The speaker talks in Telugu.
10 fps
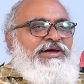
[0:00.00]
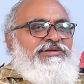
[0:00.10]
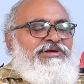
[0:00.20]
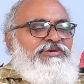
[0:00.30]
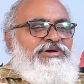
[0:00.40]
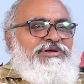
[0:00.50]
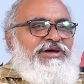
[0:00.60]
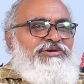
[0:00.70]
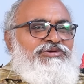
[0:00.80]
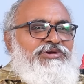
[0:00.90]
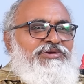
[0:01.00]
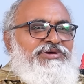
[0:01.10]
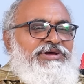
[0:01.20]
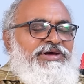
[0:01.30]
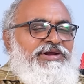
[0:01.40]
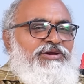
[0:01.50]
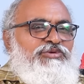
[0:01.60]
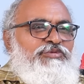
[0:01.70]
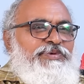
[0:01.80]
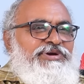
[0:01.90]
ఆ తర్వాత అల్లు రాలంగే గారు
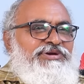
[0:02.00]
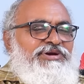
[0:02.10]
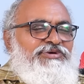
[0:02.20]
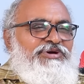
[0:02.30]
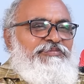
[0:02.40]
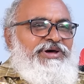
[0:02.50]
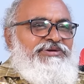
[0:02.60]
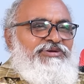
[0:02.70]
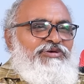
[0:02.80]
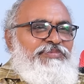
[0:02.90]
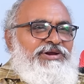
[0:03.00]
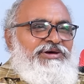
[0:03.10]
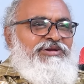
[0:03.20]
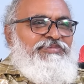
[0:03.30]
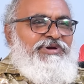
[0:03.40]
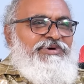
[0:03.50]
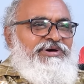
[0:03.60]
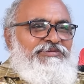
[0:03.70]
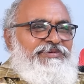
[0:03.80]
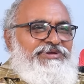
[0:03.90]
అల్లుడు పెట్టినటువంటి పార్టీలో పరకాల
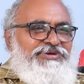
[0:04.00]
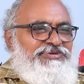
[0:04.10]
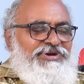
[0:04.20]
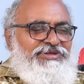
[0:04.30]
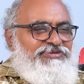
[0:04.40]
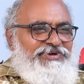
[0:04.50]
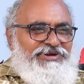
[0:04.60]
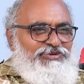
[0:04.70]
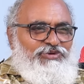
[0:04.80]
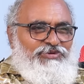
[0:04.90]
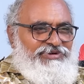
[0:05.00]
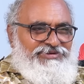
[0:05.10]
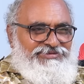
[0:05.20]
ప్రభాకర్ పనిచేశాడు అది వేరే గొడవ